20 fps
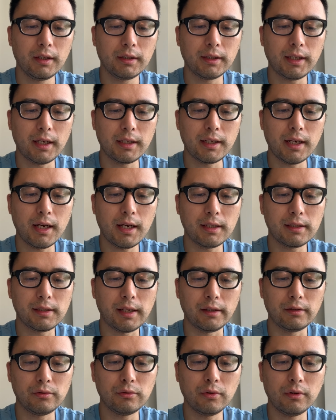大家
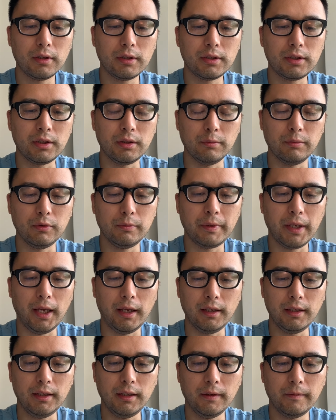散坐岂不
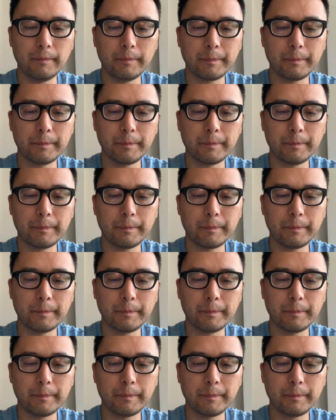便宜？